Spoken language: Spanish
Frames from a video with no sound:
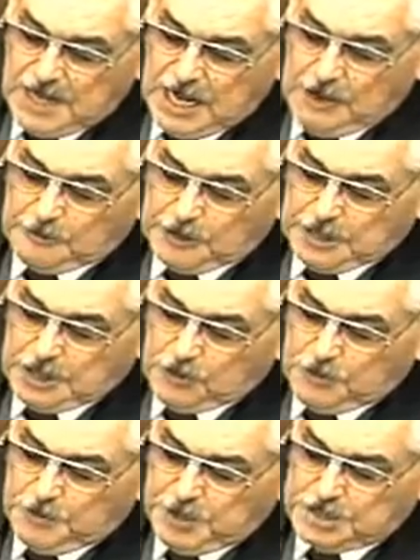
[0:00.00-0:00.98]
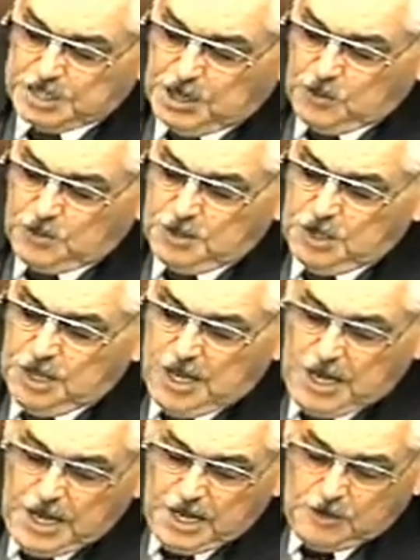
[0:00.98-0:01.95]
habrán de cumplirse aún
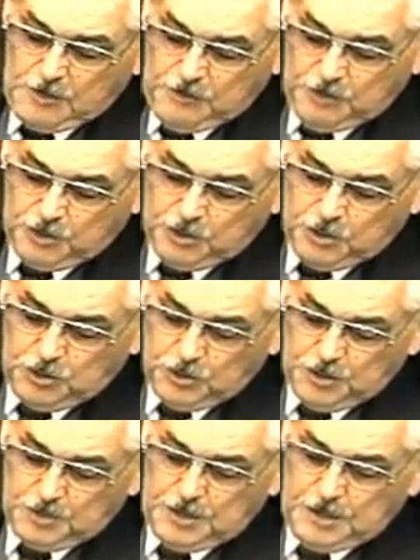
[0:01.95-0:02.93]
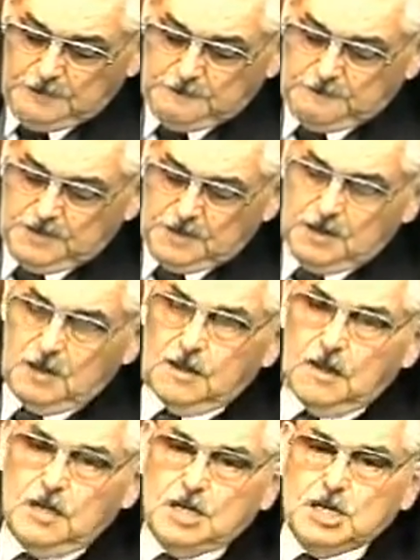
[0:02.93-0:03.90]
en un futuro
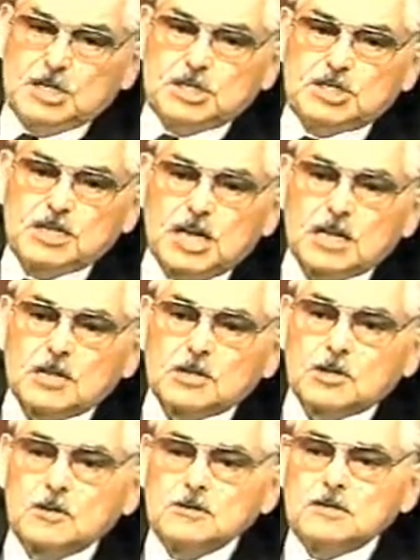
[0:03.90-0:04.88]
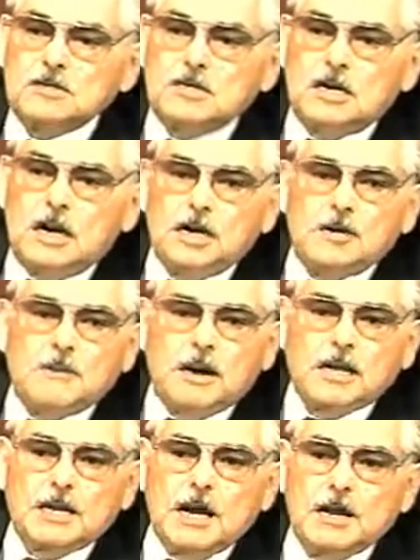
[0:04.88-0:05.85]
incierto e
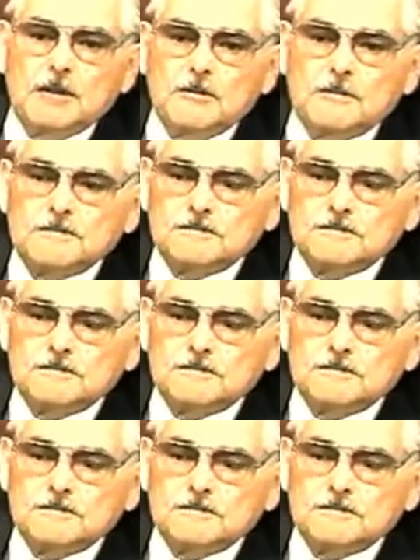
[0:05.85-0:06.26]
imaginario.